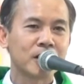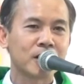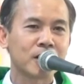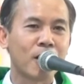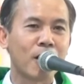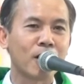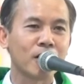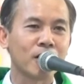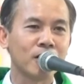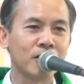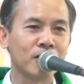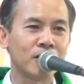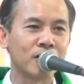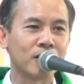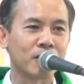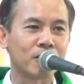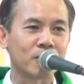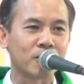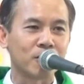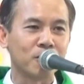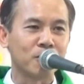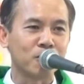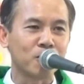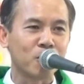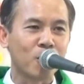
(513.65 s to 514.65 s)
Con lừa
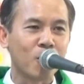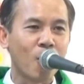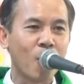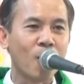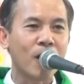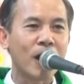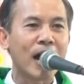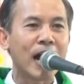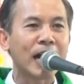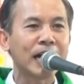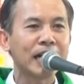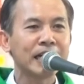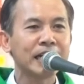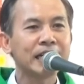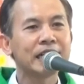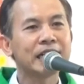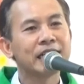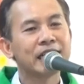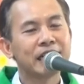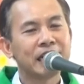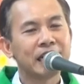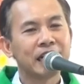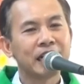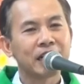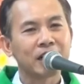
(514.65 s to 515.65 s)
cũng cố gắng
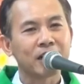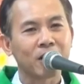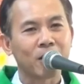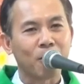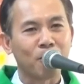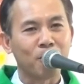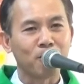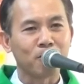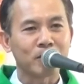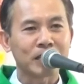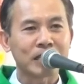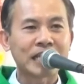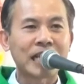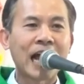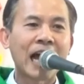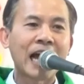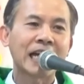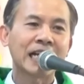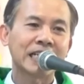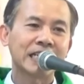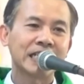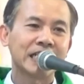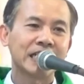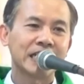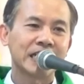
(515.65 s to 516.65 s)
cộng tác,